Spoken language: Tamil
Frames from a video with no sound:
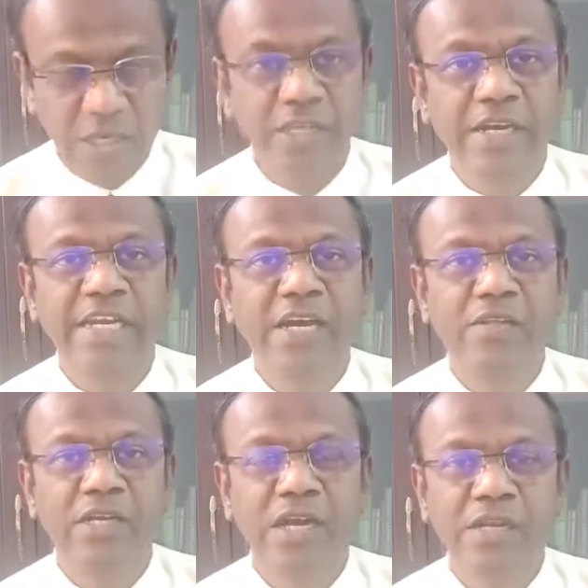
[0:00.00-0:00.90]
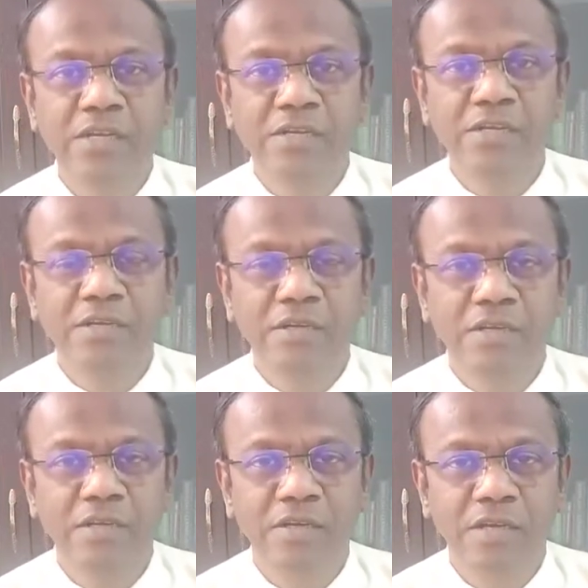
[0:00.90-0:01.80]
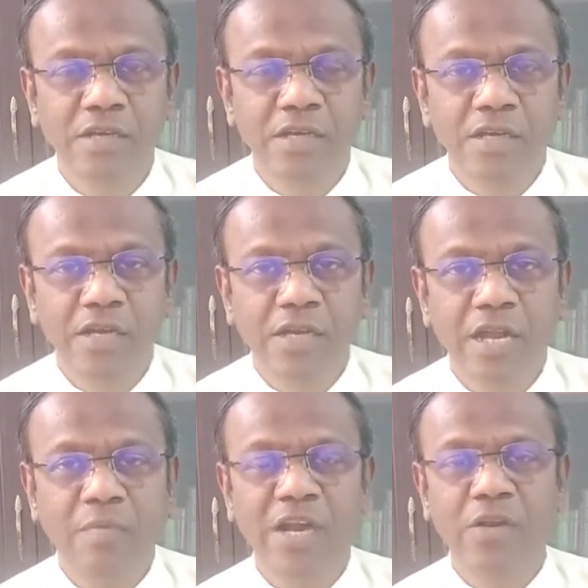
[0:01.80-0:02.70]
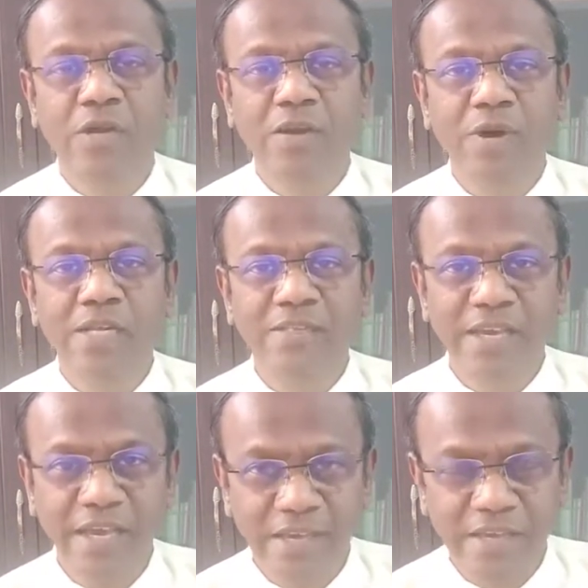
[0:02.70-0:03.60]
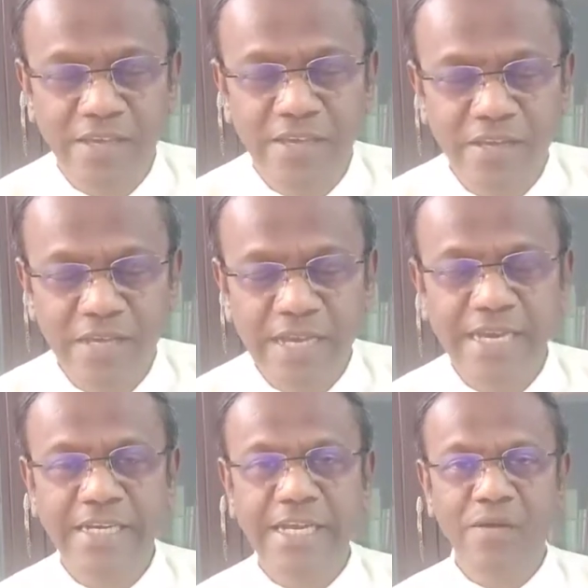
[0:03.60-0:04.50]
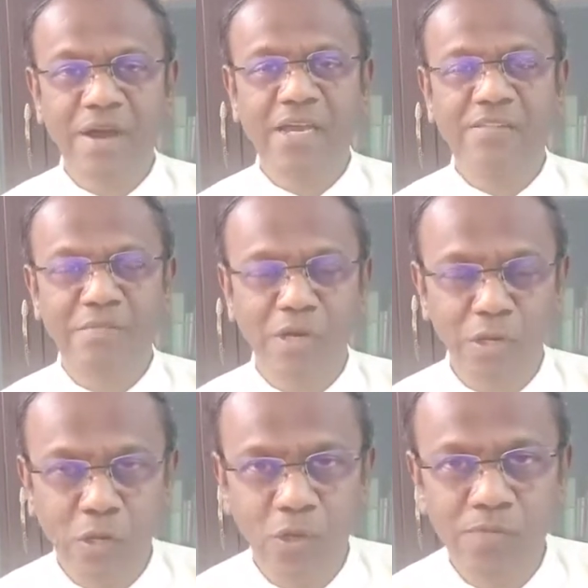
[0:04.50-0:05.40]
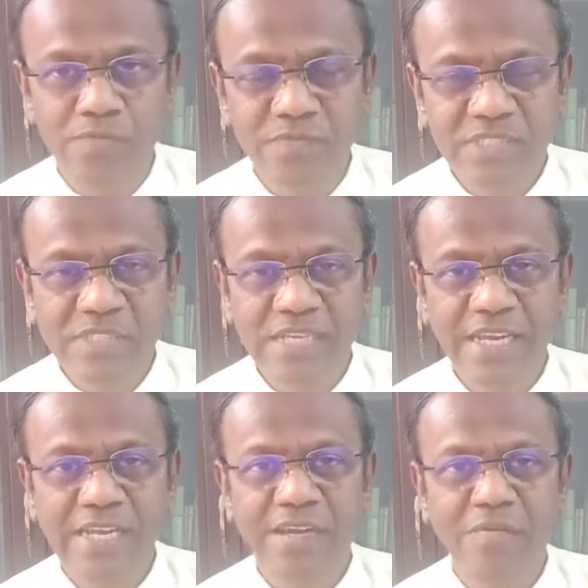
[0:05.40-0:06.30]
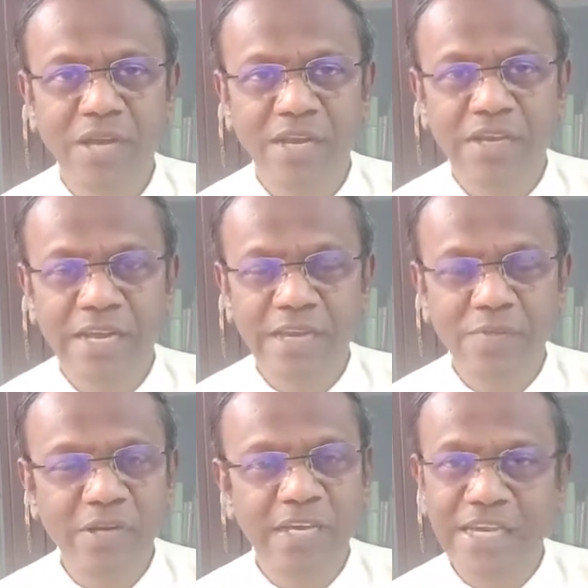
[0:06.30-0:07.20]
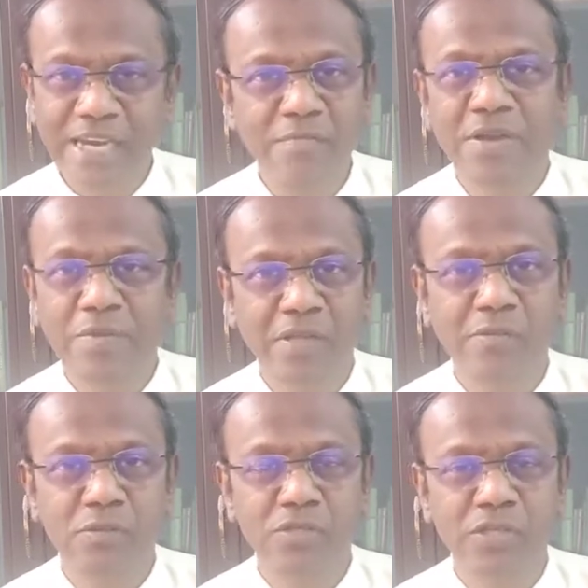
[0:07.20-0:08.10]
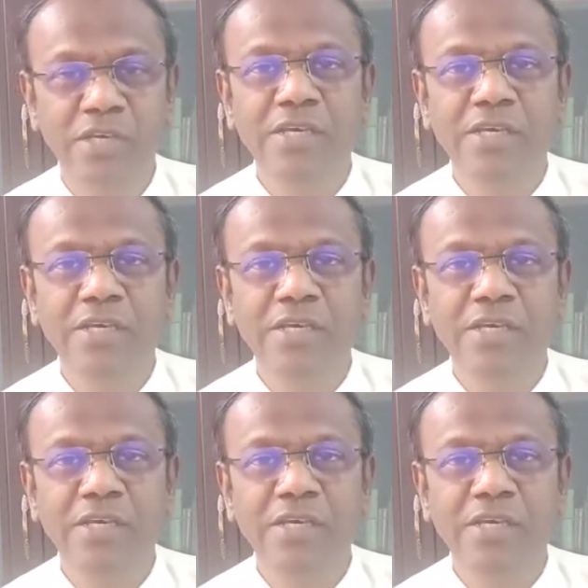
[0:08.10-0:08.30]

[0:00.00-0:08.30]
இந்த ரெண்டாவது நாள் நாம் ஆண்டவருடைய வார்த்தையை கேட்க நாம் ஆயத்தமாக இருக்கிறோம் சனிக்கிழமை நிறைய பேருக்கு கிழமையே மறந்து போச்சு